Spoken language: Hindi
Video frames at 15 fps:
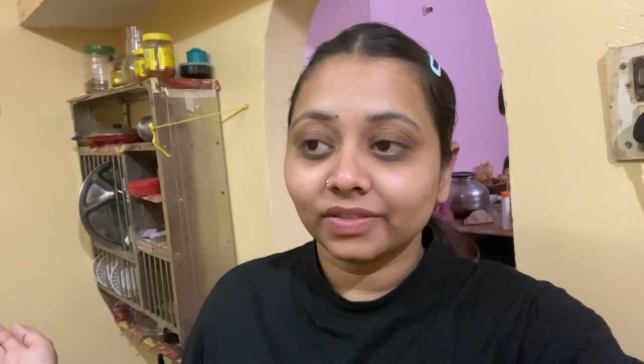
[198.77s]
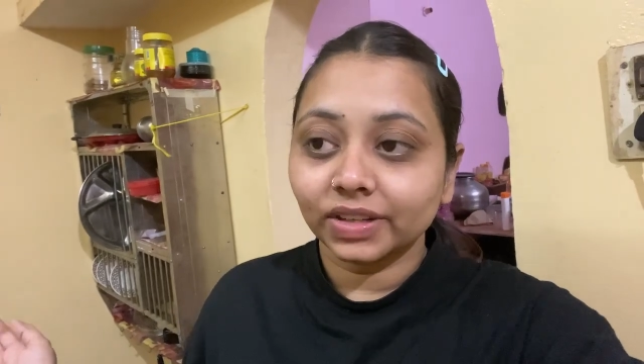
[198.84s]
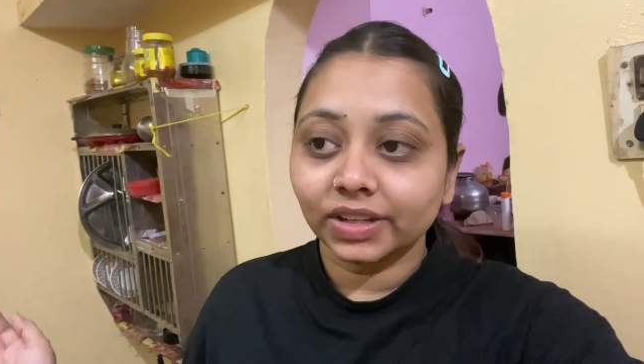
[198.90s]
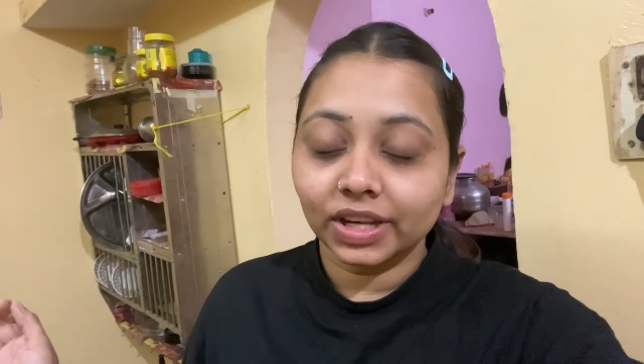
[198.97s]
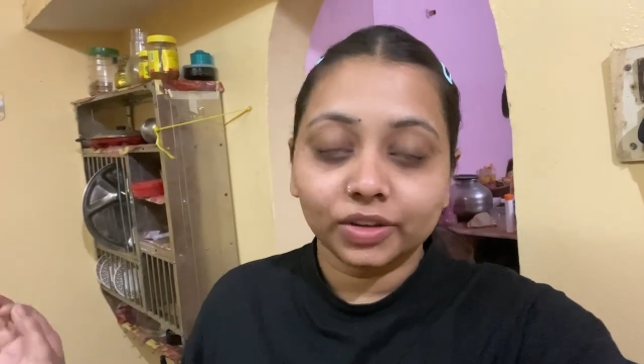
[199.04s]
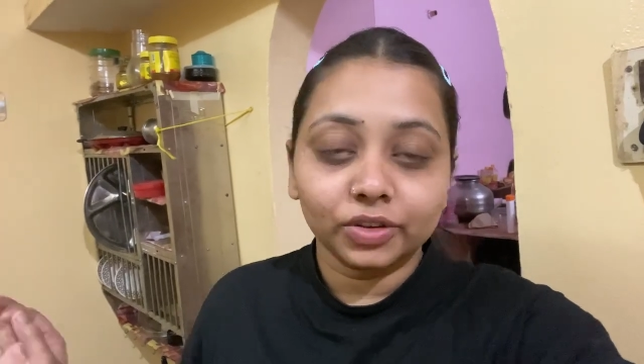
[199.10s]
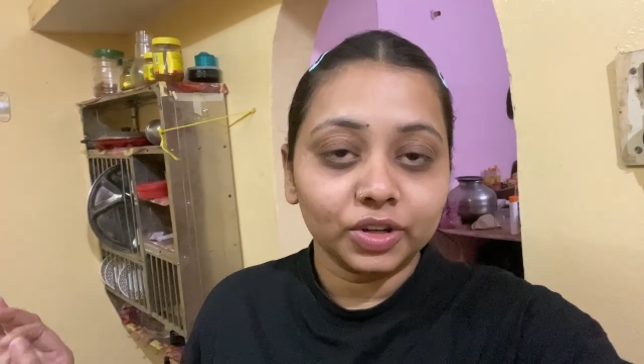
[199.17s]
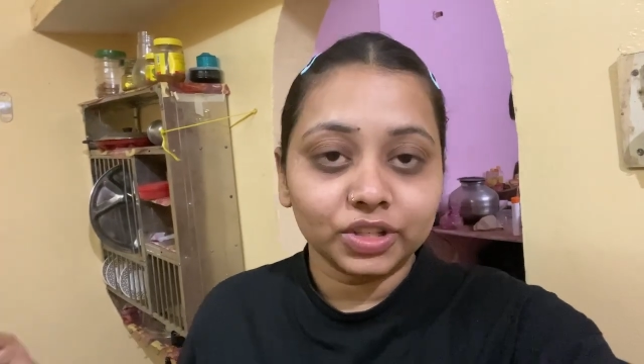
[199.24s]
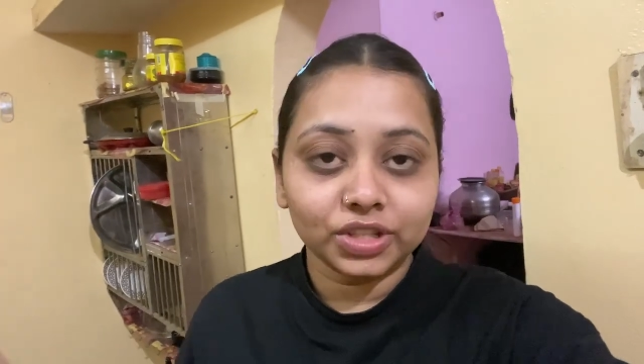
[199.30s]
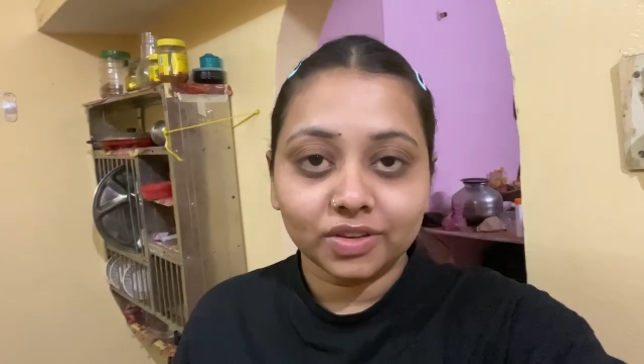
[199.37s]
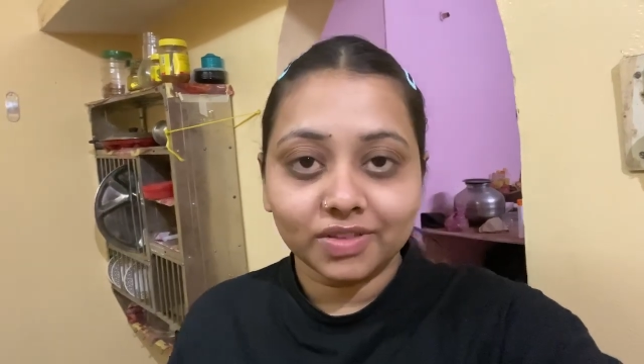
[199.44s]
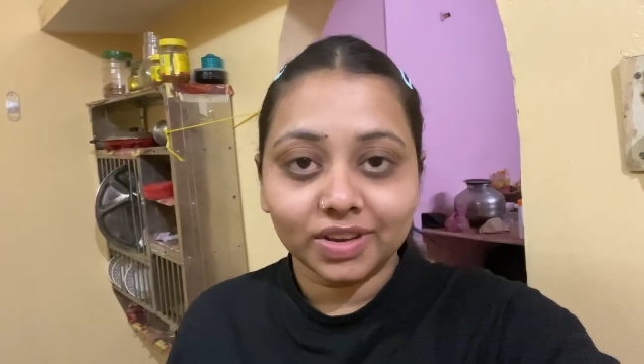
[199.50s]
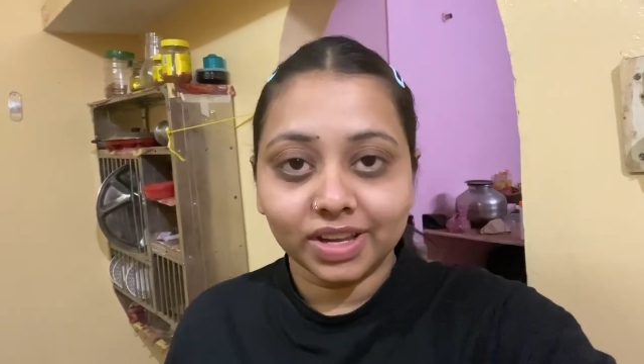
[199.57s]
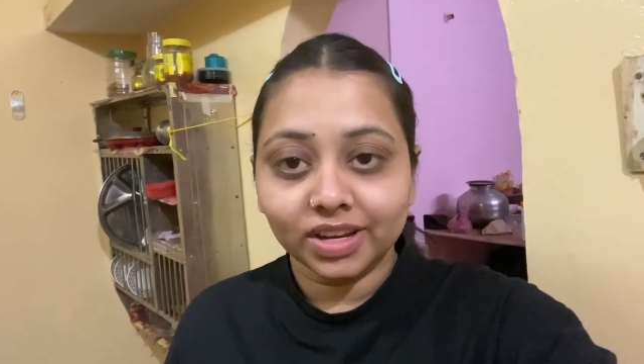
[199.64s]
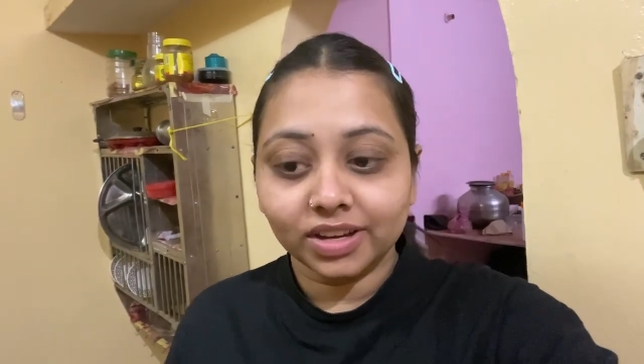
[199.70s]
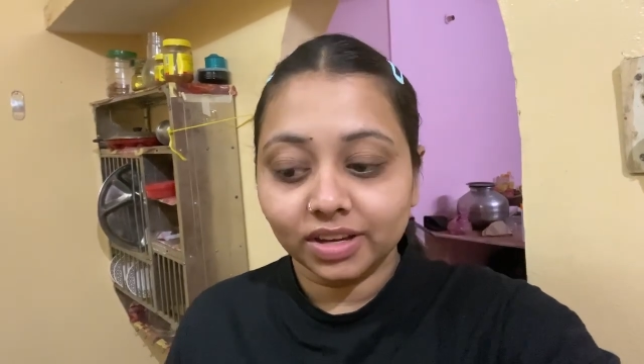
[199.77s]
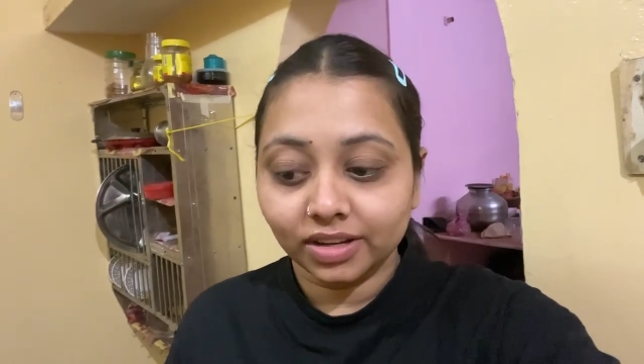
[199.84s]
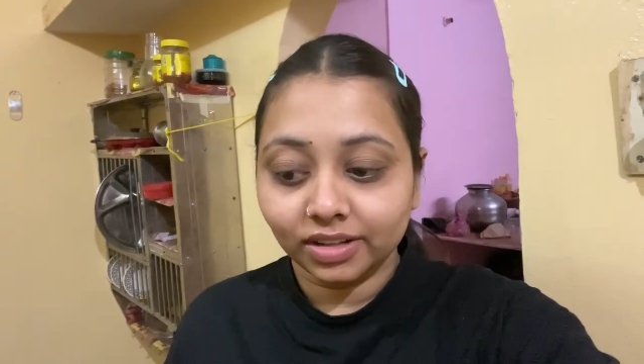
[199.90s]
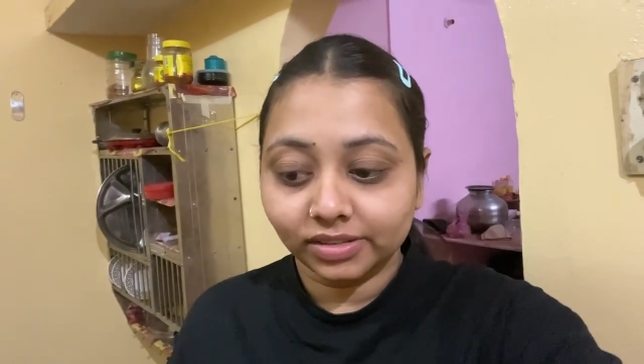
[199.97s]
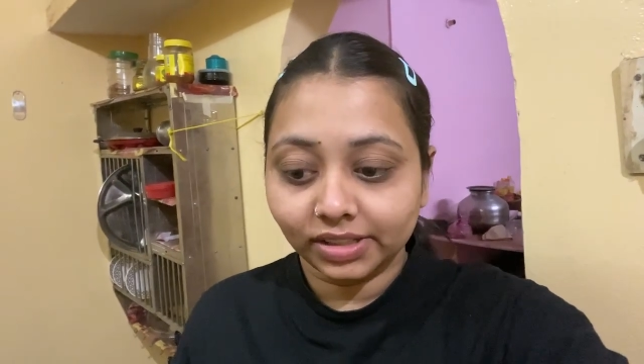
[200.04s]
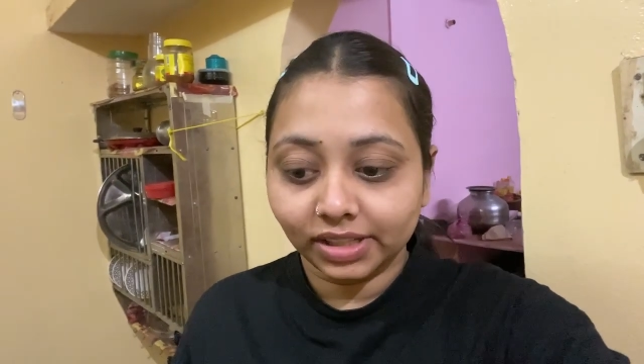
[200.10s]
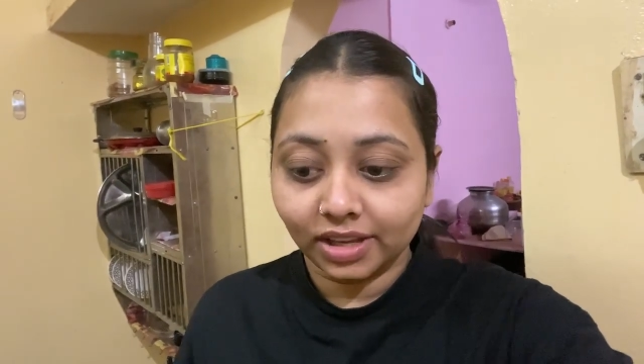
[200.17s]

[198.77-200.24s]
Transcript: फिर डेकोरेशन वगैरह करते